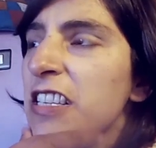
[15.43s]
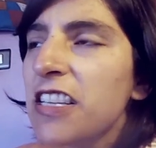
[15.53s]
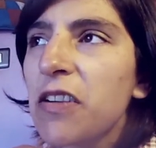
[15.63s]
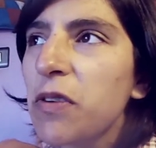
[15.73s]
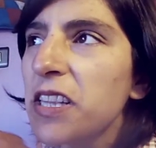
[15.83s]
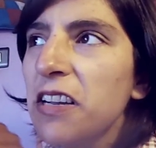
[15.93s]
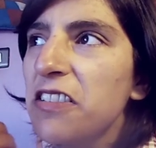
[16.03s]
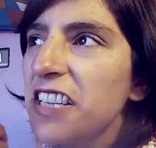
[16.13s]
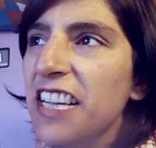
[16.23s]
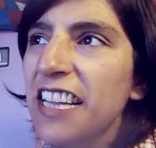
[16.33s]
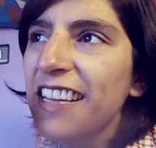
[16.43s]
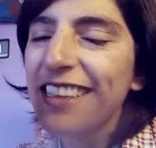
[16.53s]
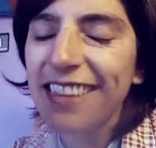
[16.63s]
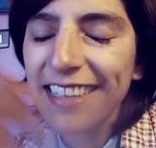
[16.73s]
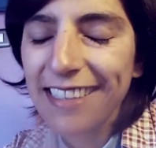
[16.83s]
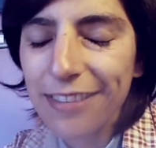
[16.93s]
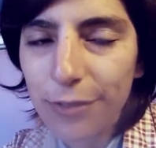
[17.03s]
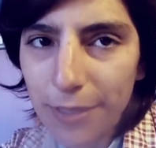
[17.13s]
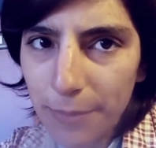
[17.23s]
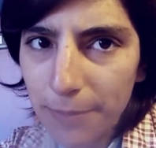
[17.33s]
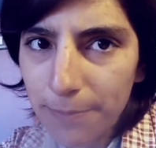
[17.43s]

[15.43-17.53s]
50 cosas que a nadie le interesa sobre mí.